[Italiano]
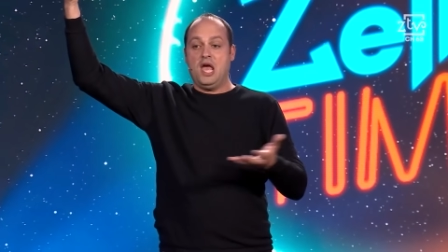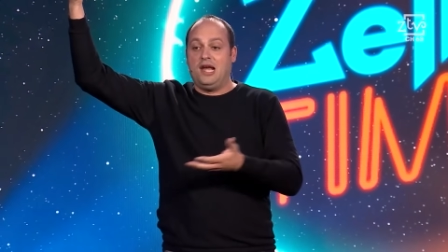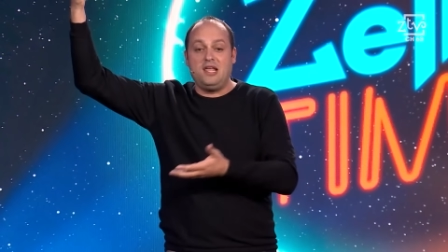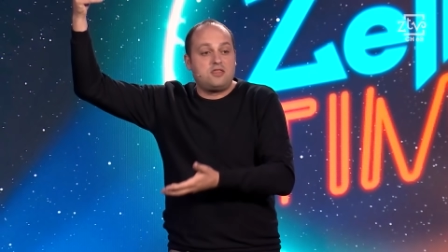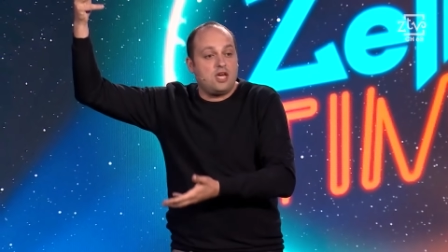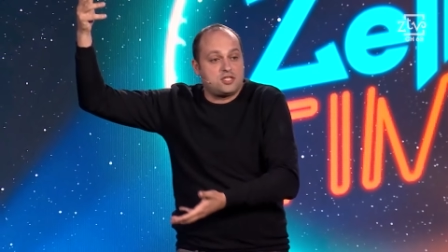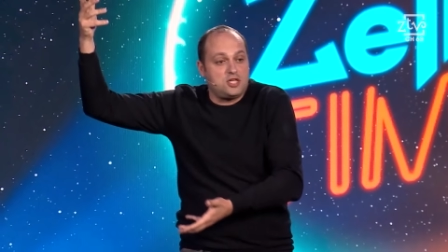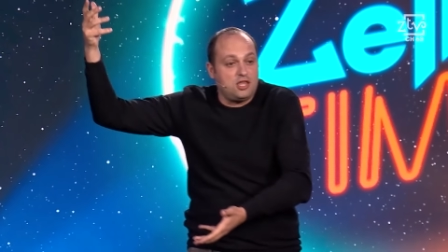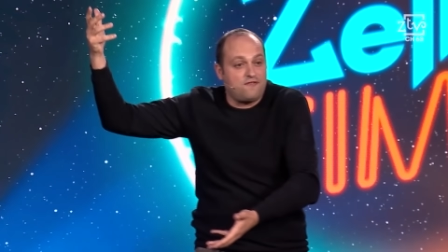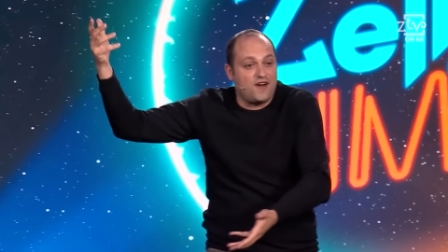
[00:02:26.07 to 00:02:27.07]

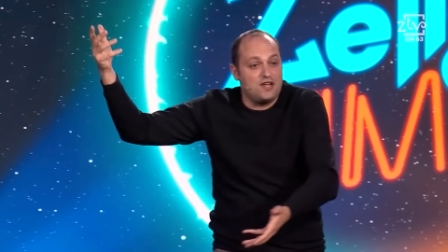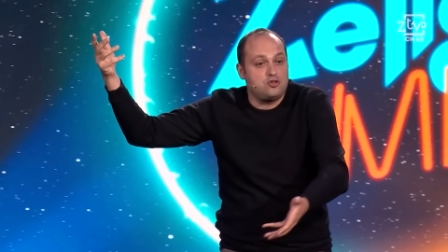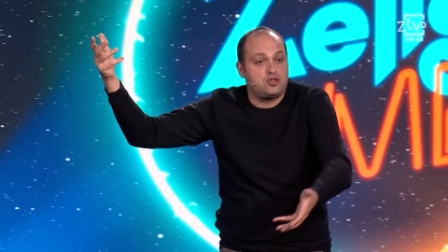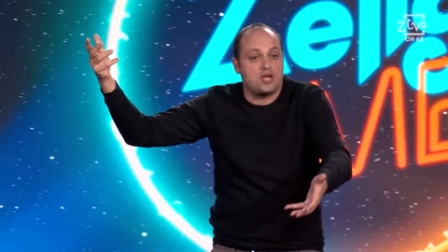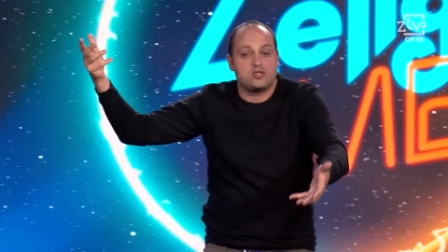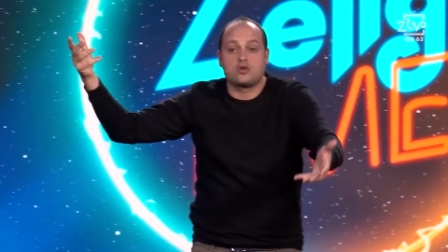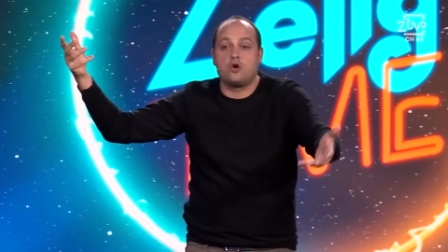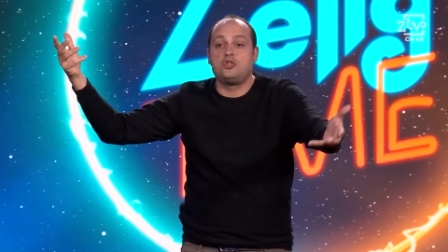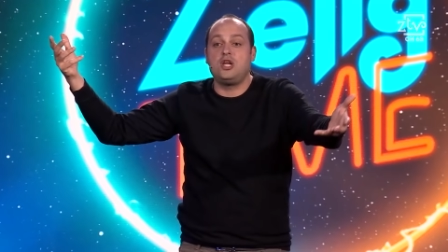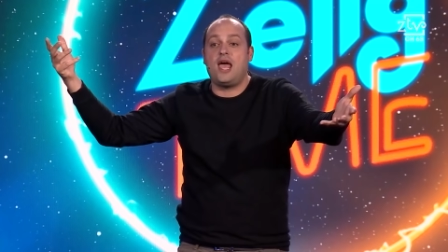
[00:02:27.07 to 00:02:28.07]
l'intercity
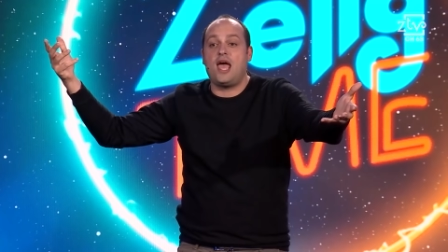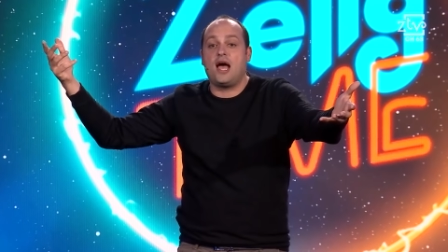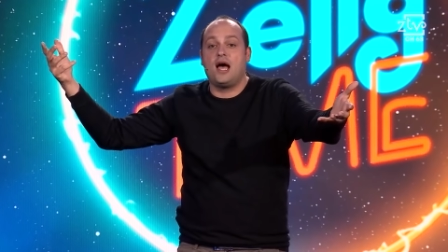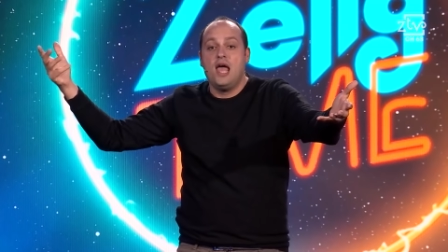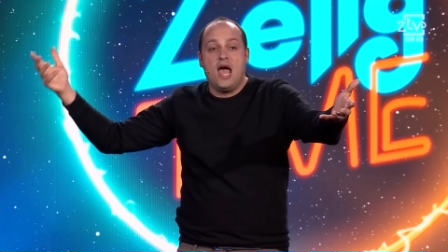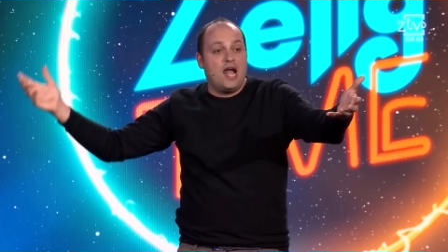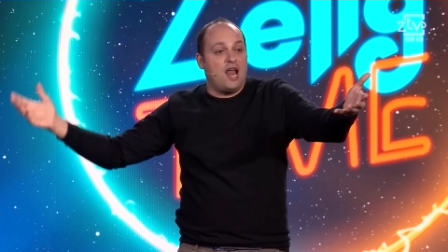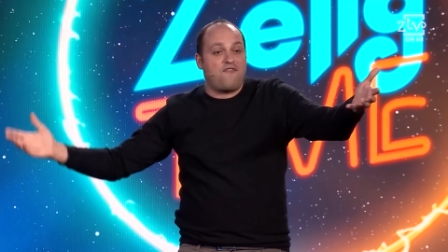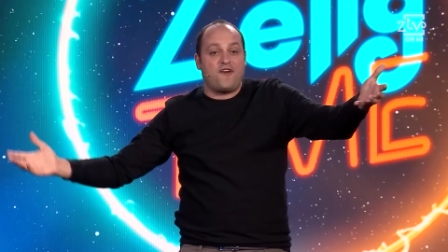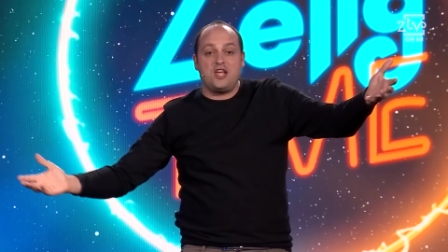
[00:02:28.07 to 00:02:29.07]
Francesco Cilea,
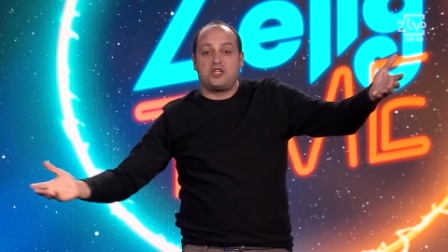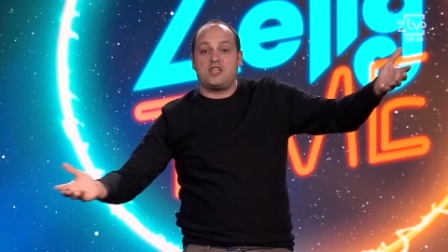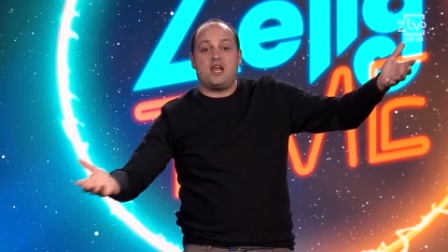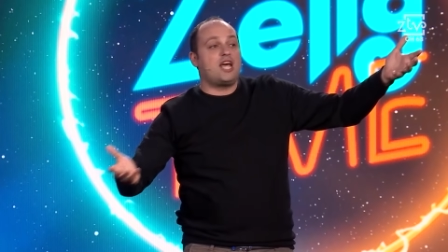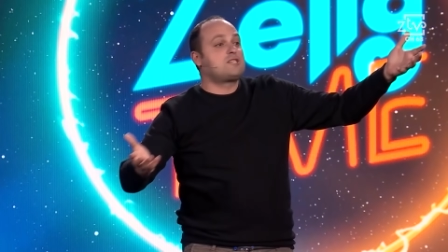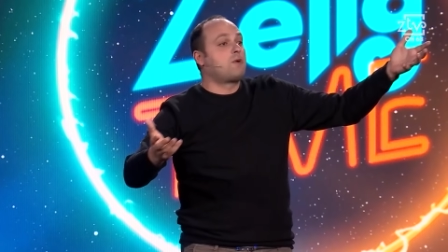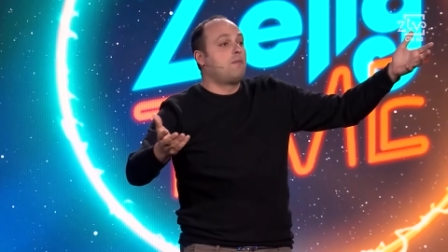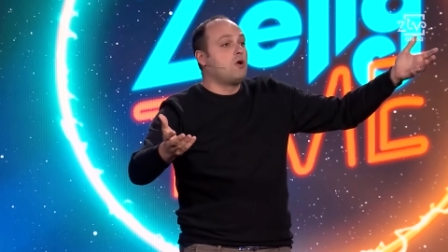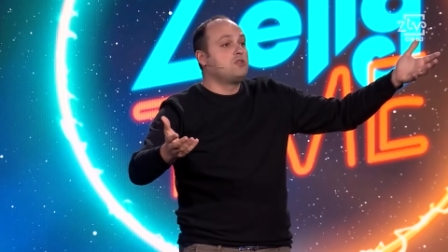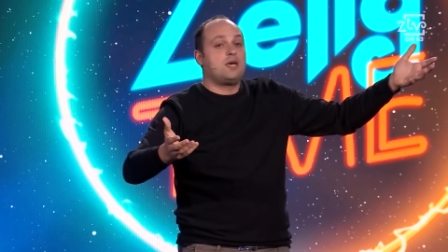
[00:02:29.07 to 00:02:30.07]
la freccia
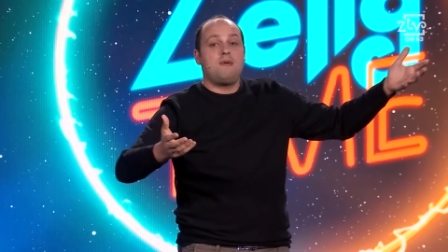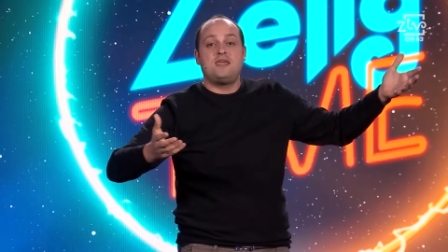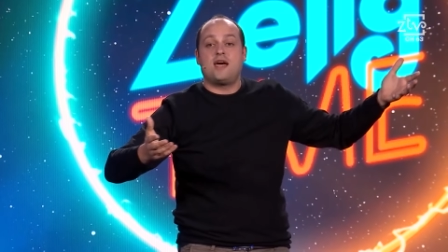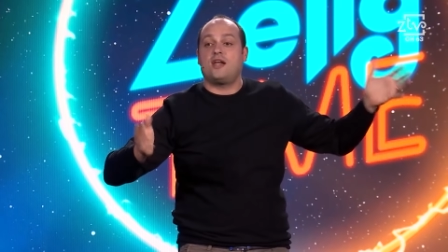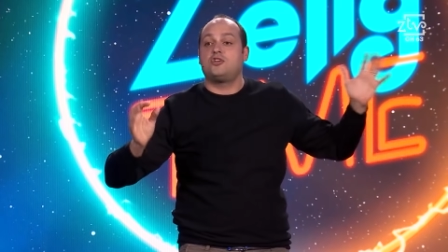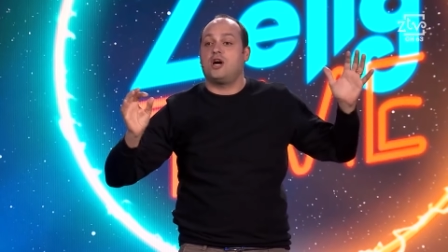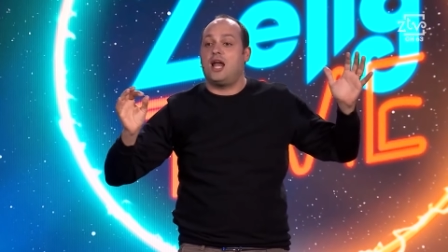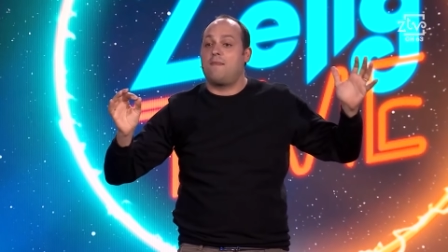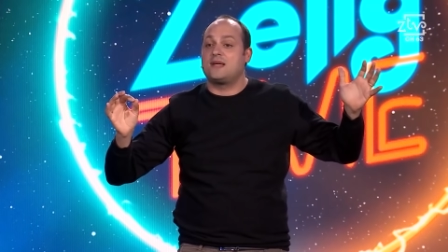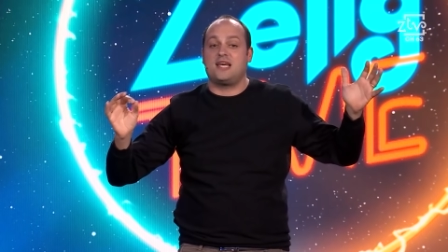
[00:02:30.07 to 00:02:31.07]
dell'Aspromonte, miglia, Reggio
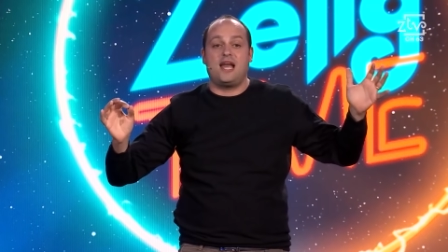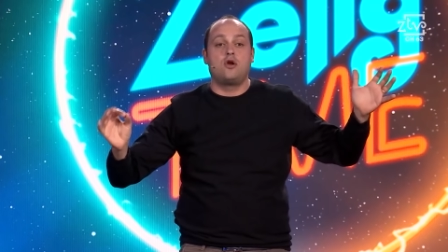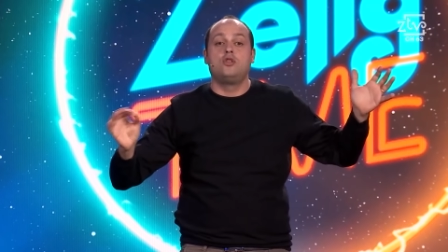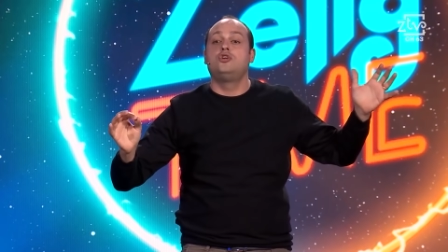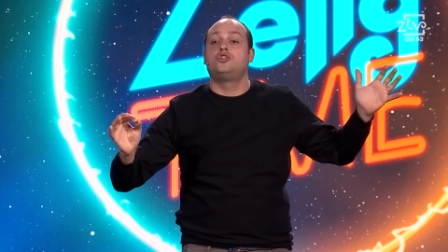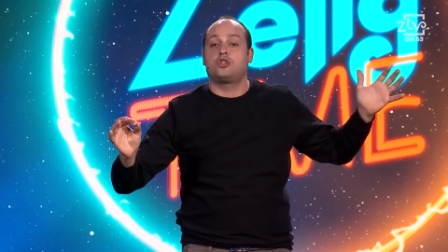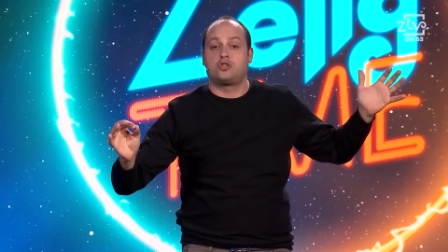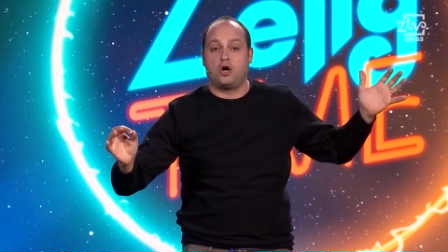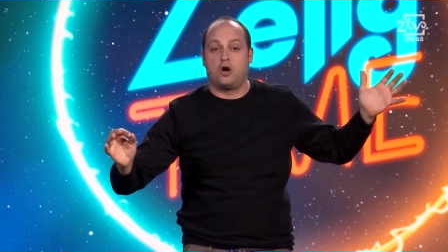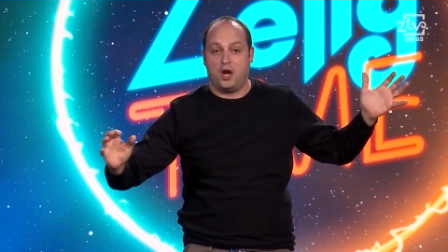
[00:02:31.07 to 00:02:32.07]
Calabria Salerno
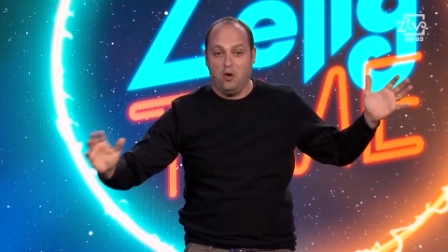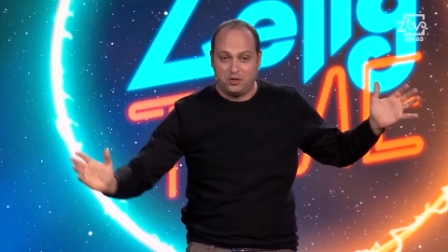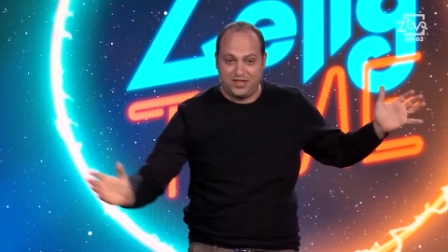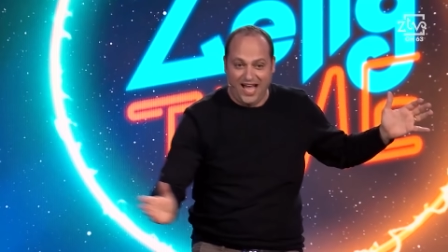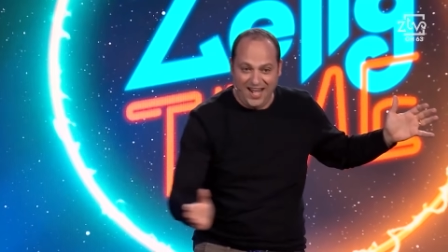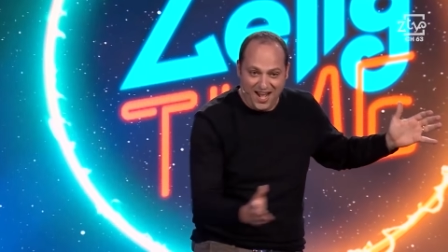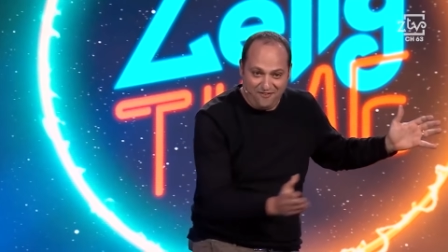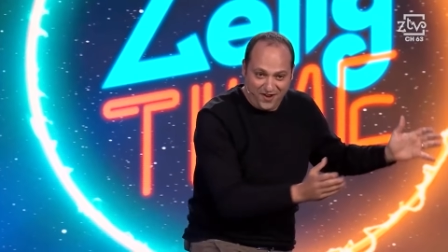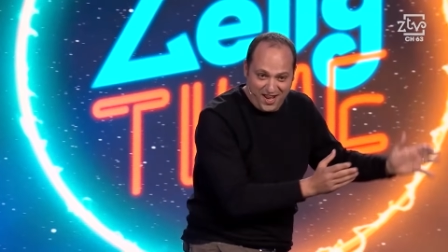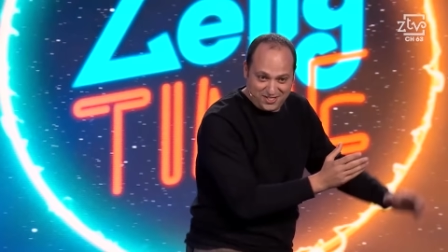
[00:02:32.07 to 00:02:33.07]
18 ore, uttana la
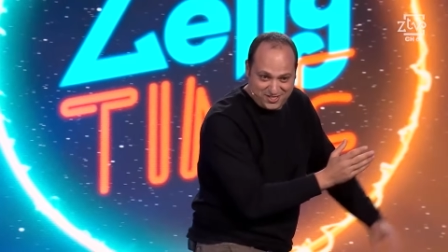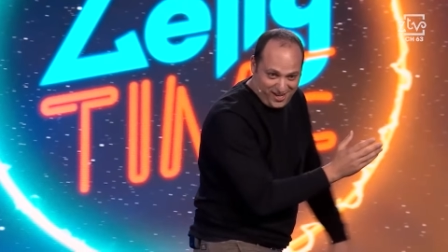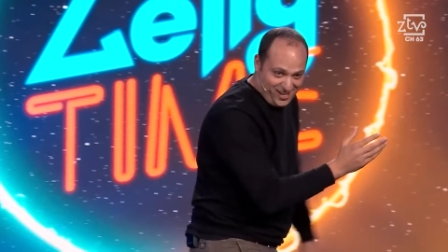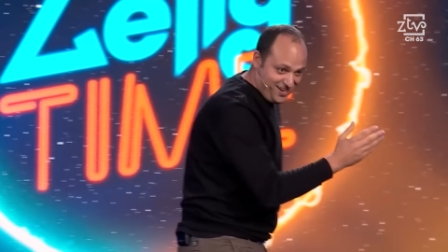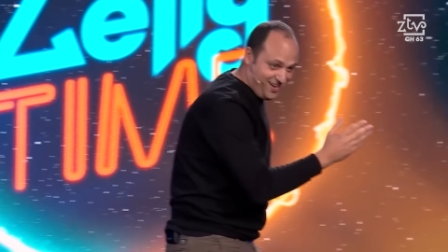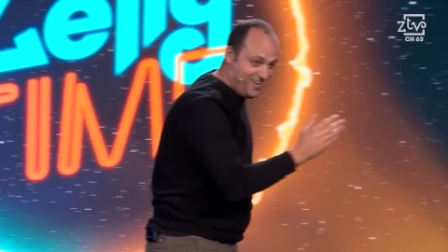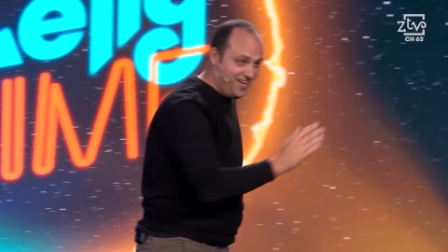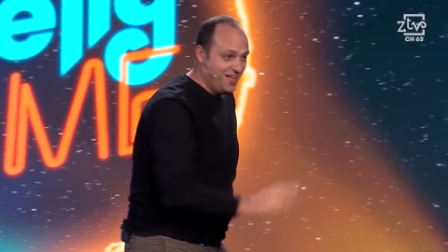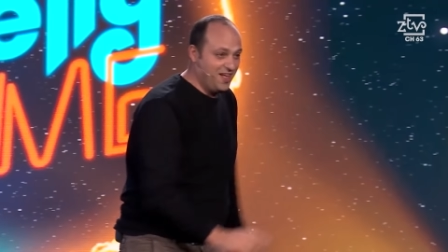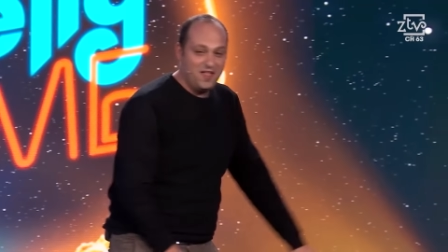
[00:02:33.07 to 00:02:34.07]
freccia!
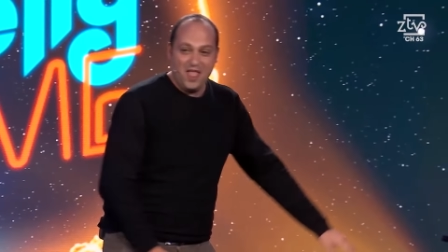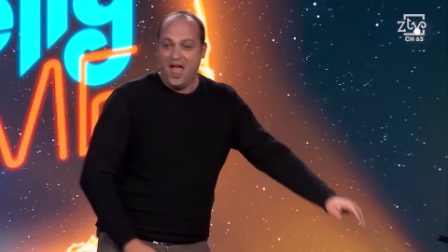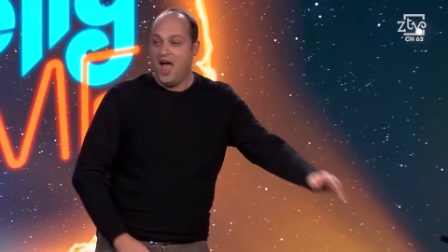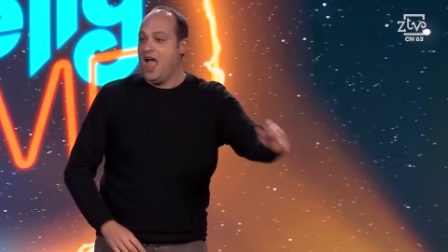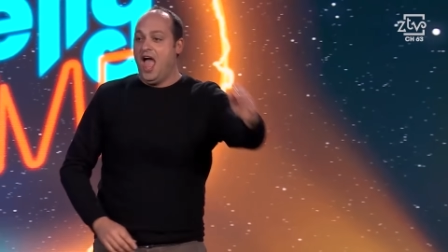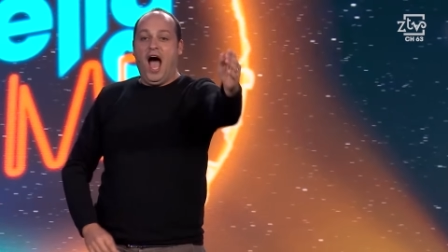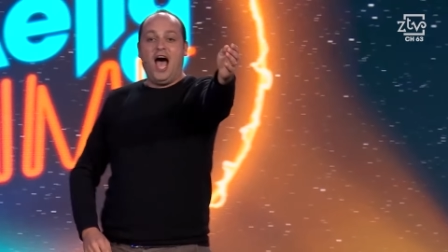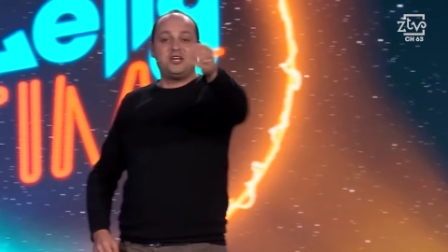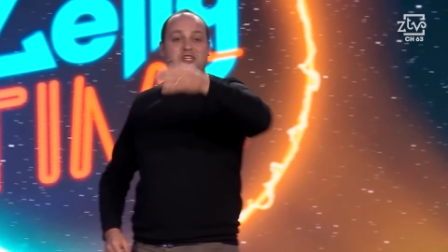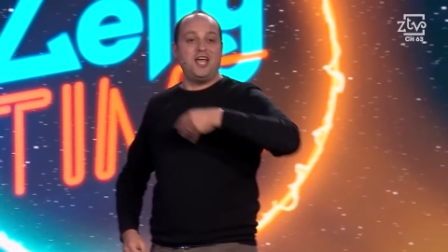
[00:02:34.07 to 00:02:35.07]

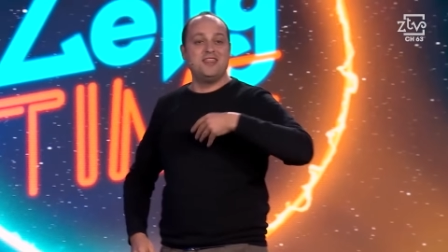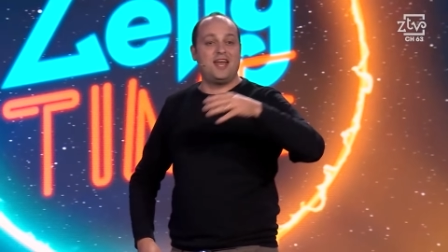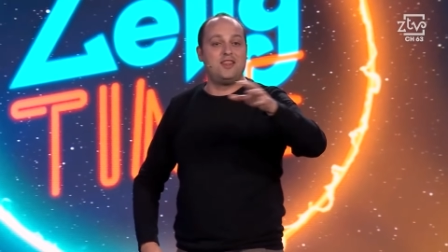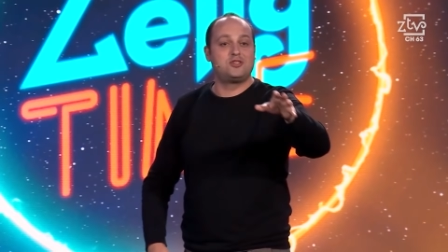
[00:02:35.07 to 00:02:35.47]
A scendere